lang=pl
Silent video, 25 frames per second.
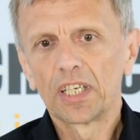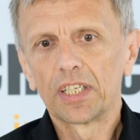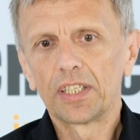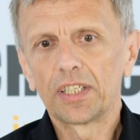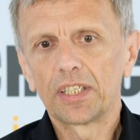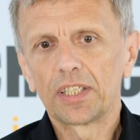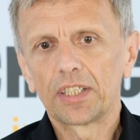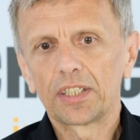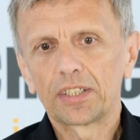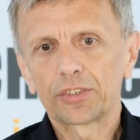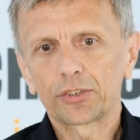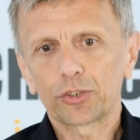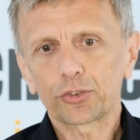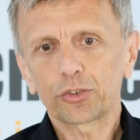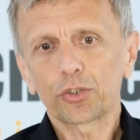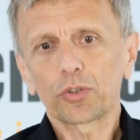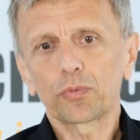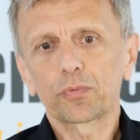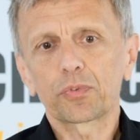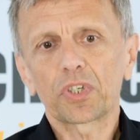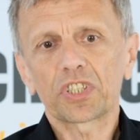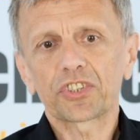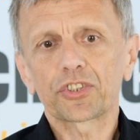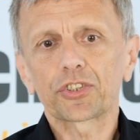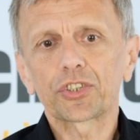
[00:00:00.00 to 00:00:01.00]
e, no
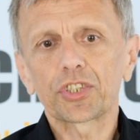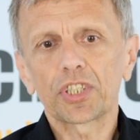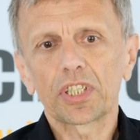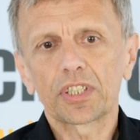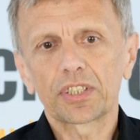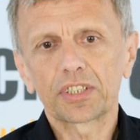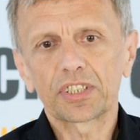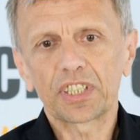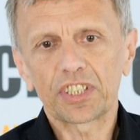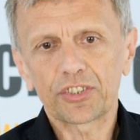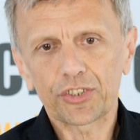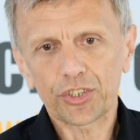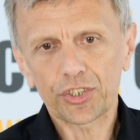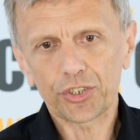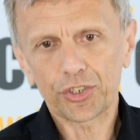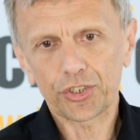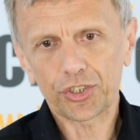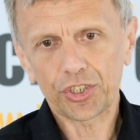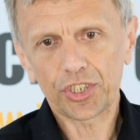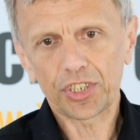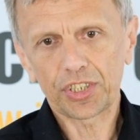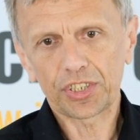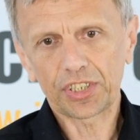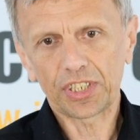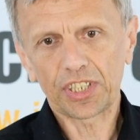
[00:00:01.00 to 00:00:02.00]
to właśnie
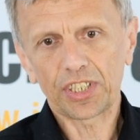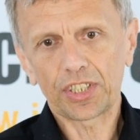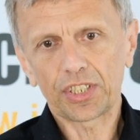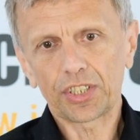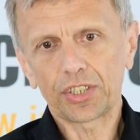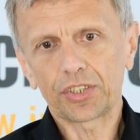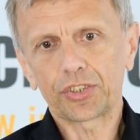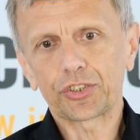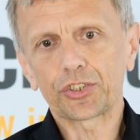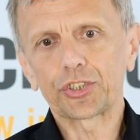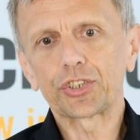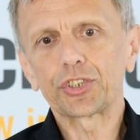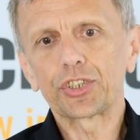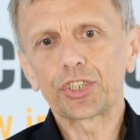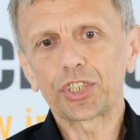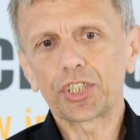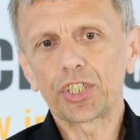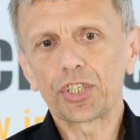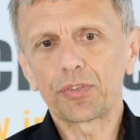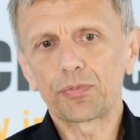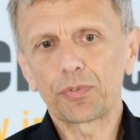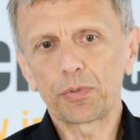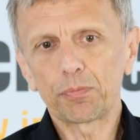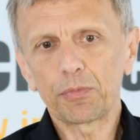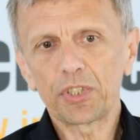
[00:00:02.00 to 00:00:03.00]
najczęściej te
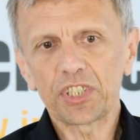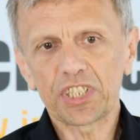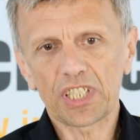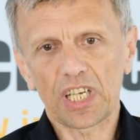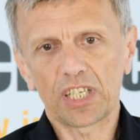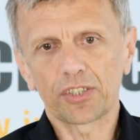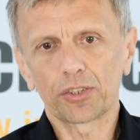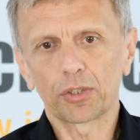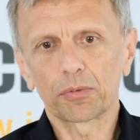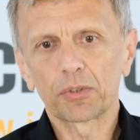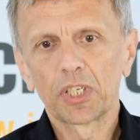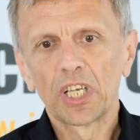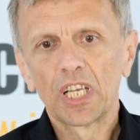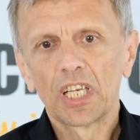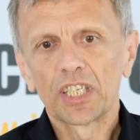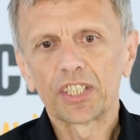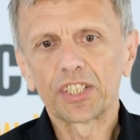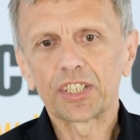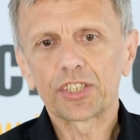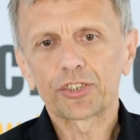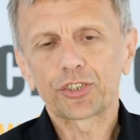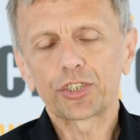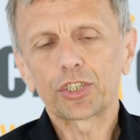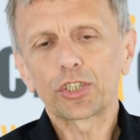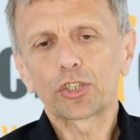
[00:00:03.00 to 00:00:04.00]
czynniki wymieniają.
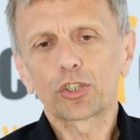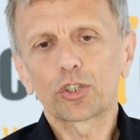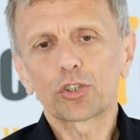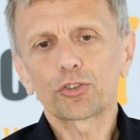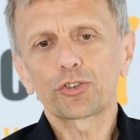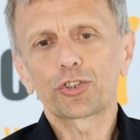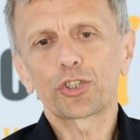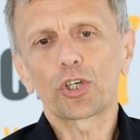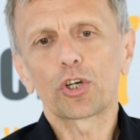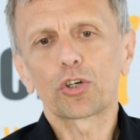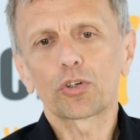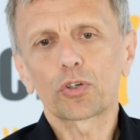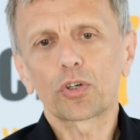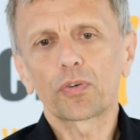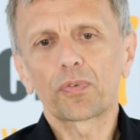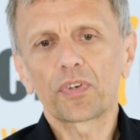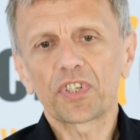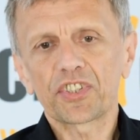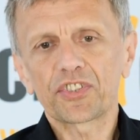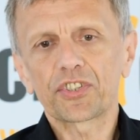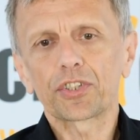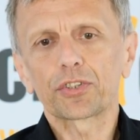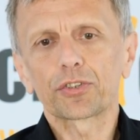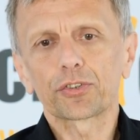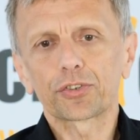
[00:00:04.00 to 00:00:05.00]
jeżeli chodzi o
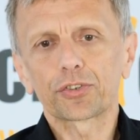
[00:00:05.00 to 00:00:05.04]
kwestie